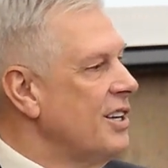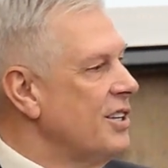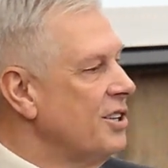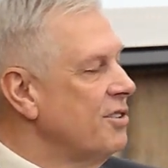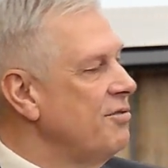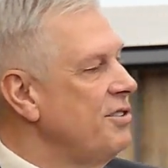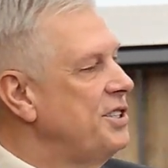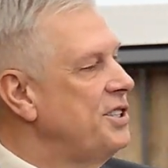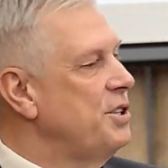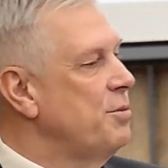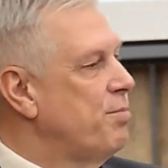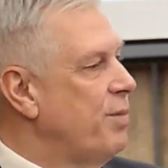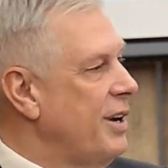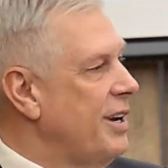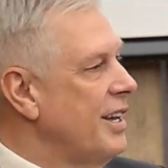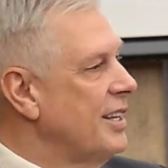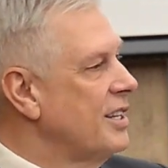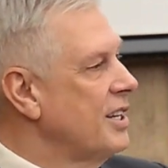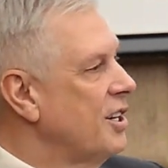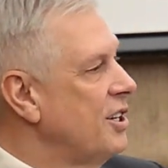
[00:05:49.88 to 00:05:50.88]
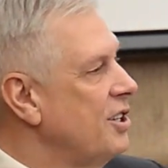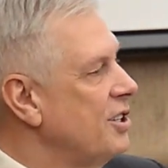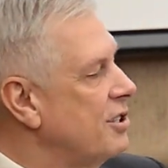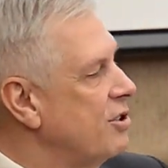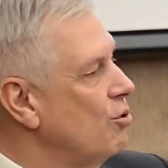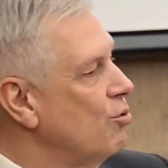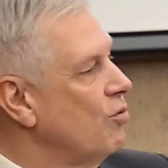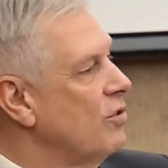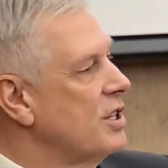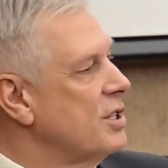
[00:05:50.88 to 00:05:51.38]
навести порядок,
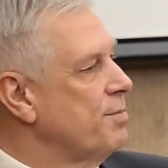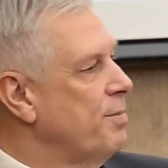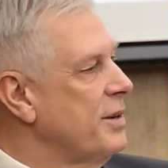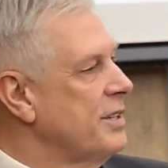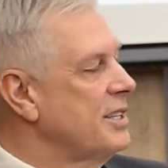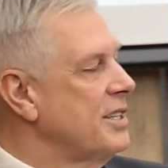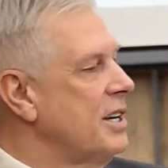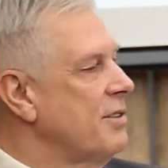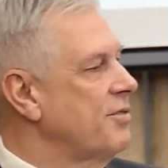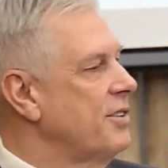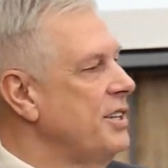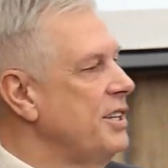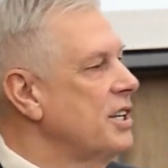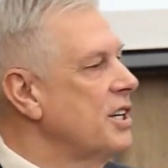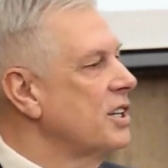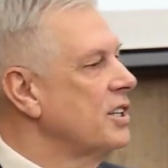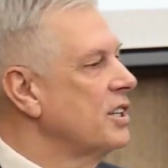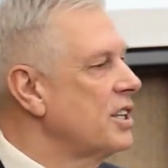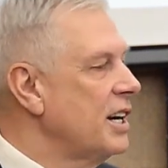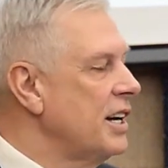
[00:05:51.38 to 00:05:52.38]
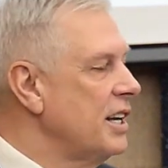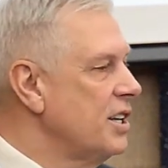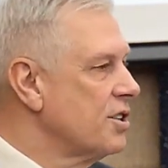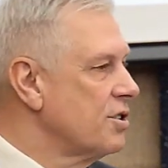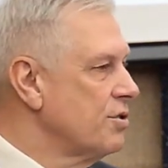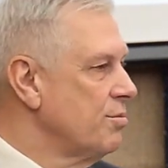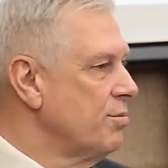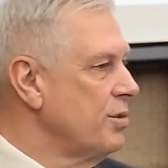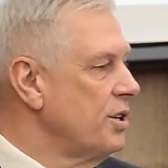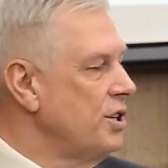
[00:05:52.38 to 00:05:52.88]
если у вас поставки
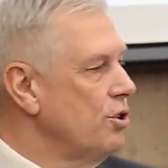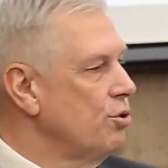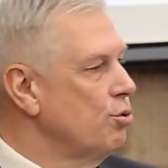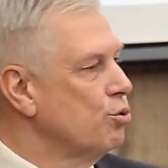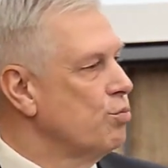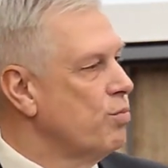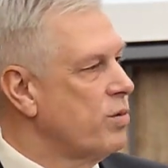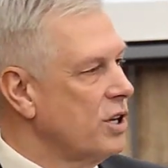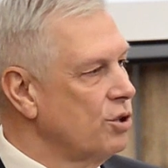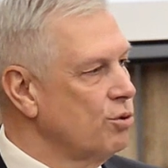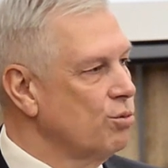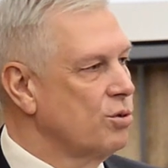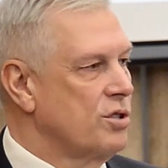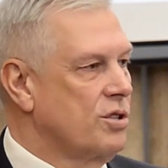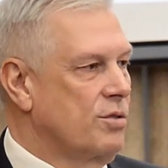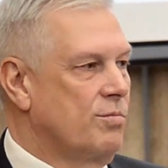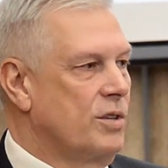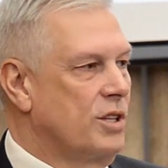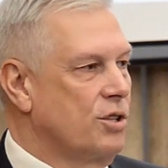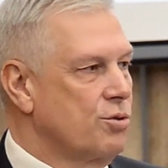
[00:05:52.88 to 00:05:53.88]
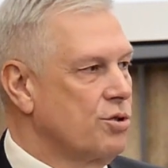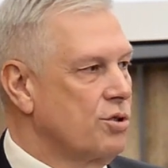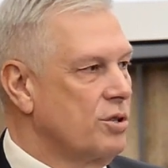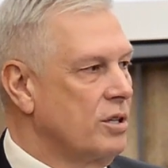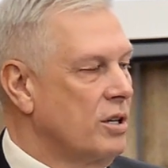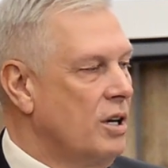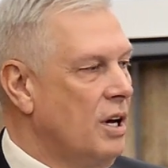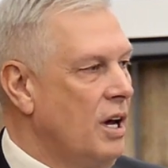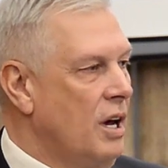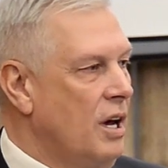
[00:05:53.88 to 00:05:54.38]
неконтролируемые идут продукции
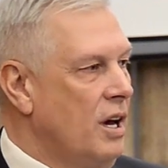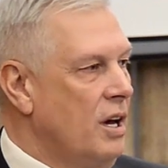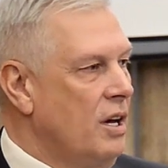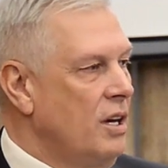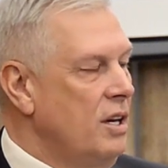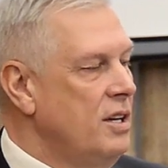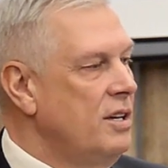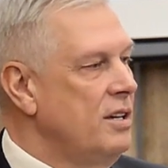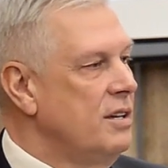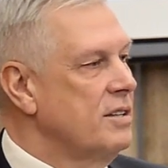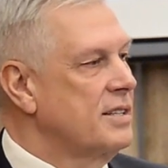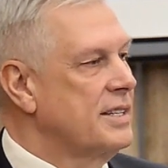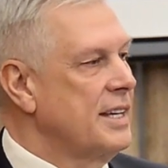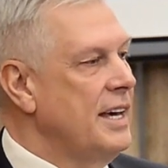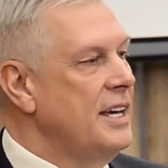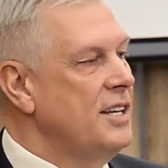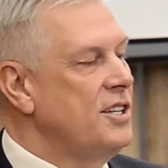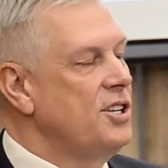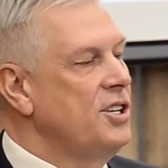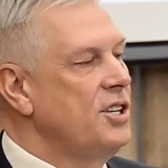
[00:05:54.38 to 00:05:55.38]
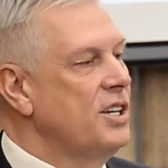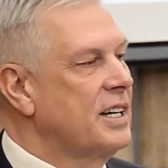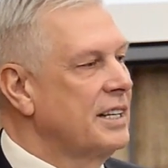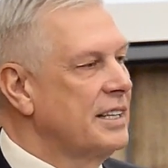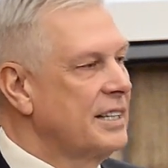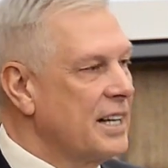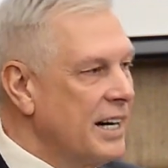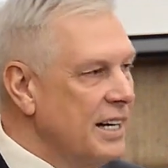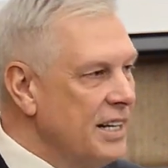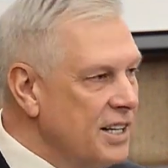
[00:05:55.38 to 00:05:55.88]
молочной? И за эти
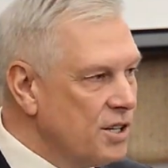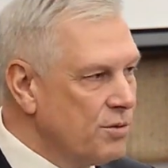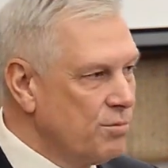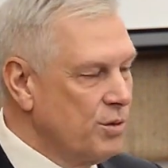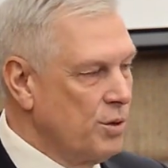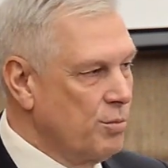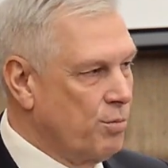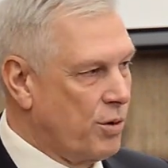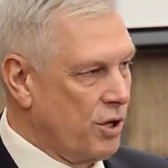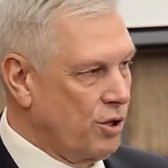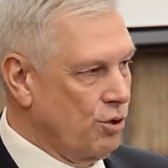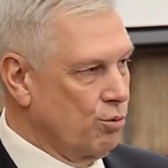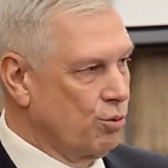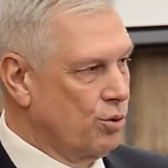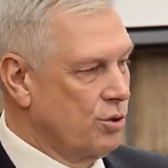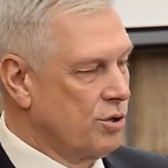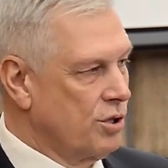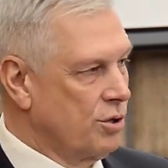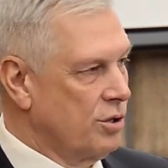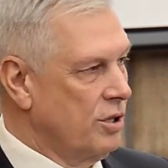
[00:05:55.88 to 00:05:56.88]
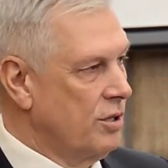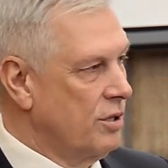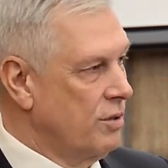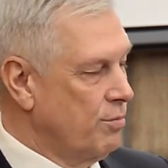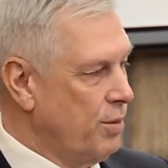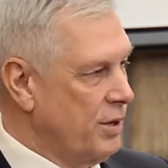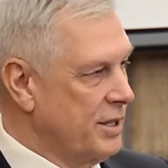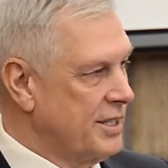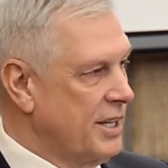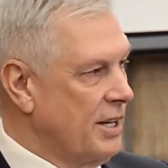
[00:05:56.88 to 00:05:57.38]
неконтролируемые продукции
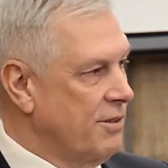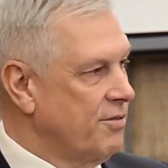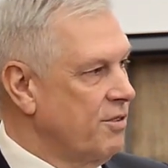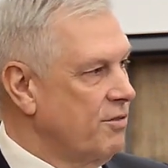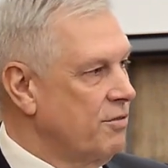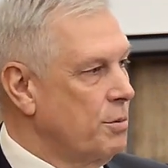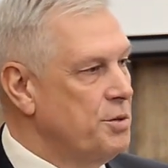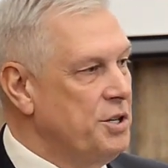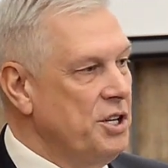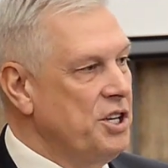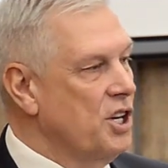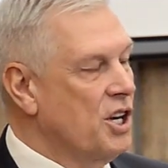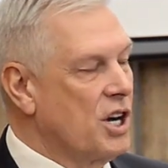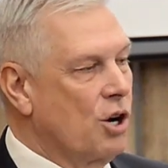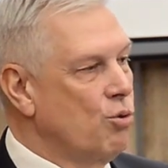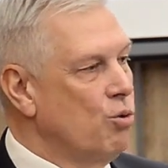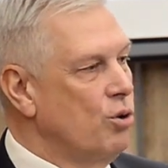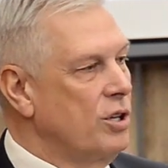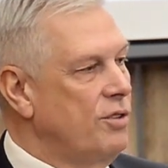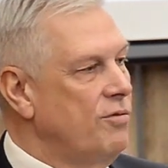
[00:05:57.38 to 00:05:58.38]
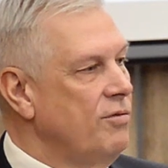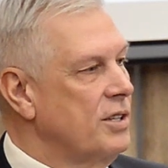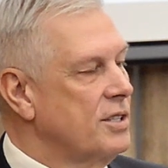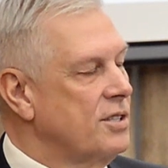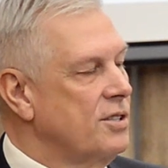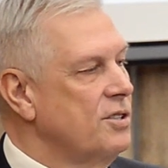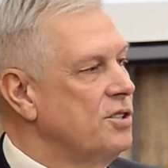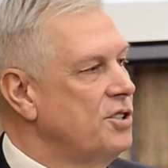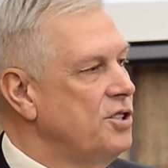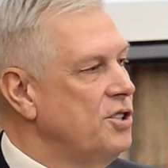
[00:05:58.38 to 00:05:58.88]
поставки вообще вообще никакой
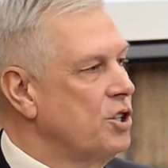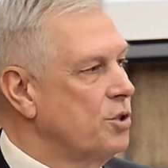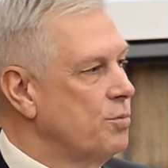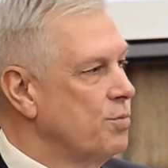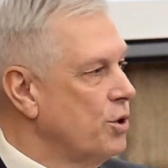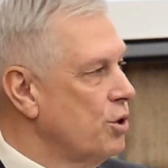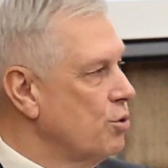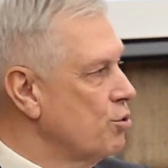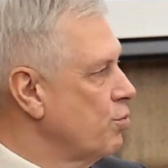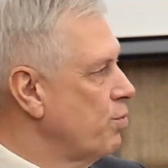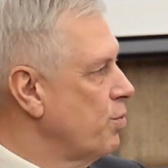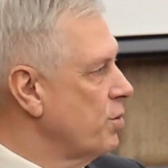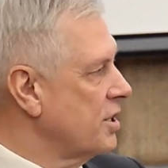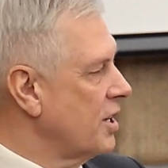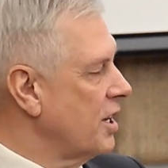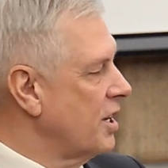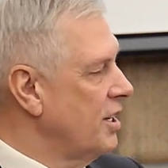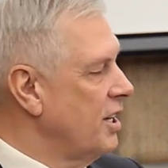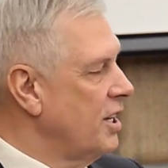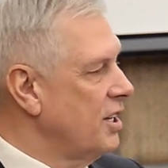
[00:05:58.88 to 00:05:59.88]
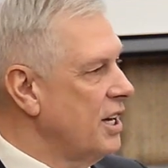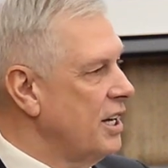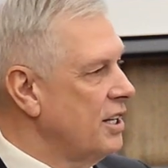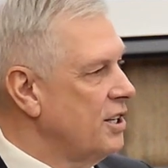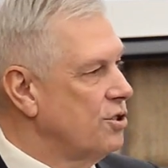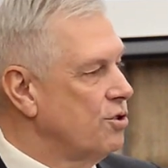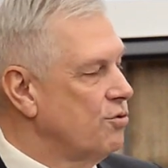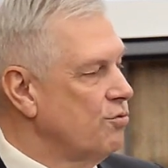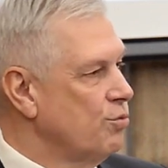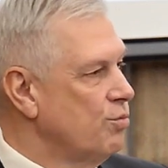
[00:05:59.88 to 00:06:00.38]
ответственности нет, потому что по
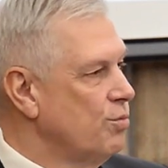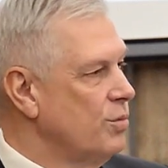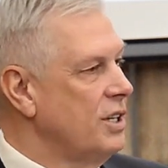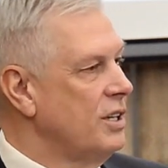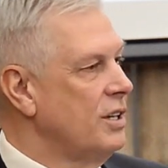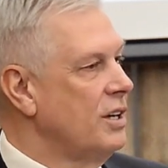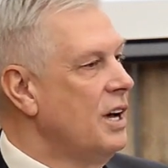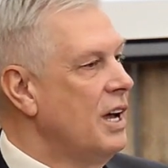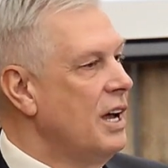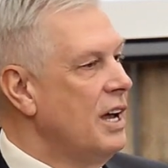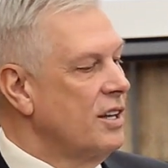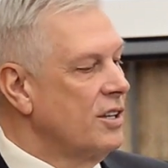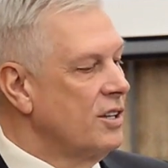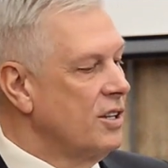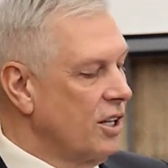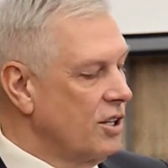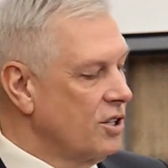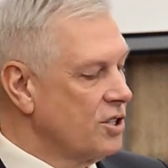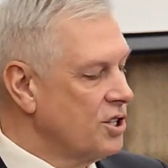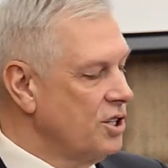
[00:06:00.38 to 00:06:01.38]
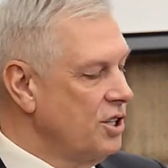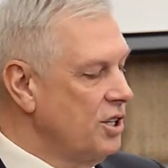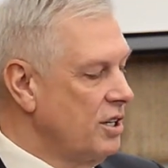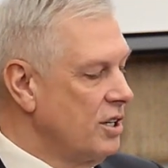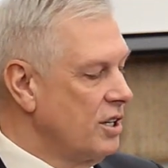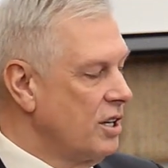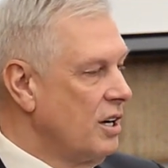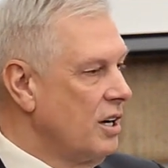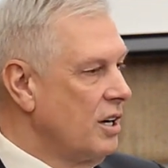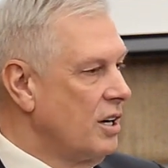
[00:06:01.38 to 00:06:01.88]
законодательству мы
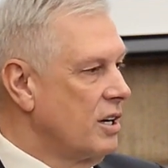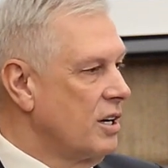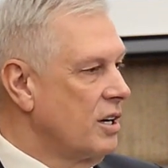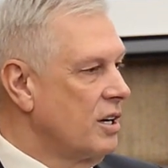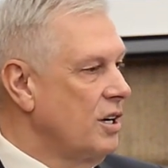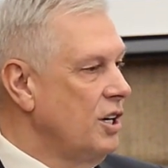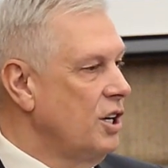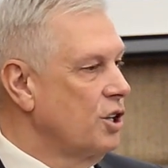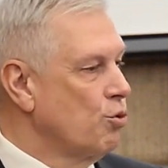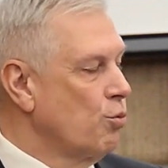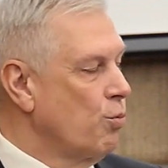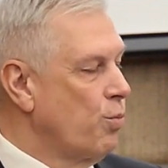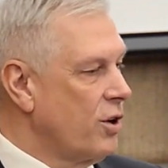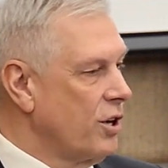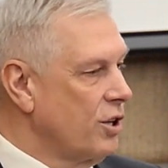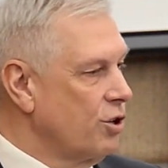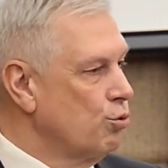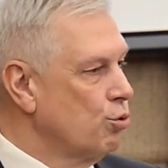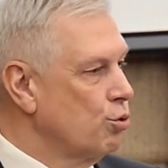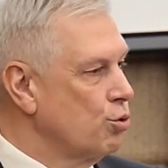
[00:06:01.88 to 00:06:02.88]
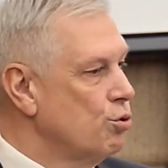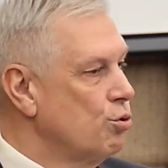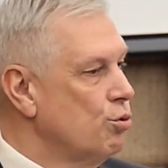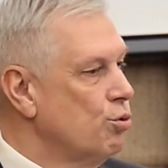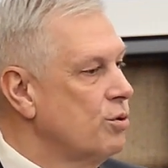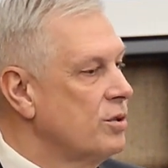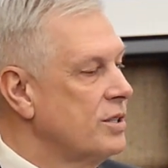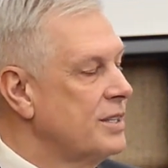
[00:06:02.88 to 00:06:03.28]
должны а, эту продукцию,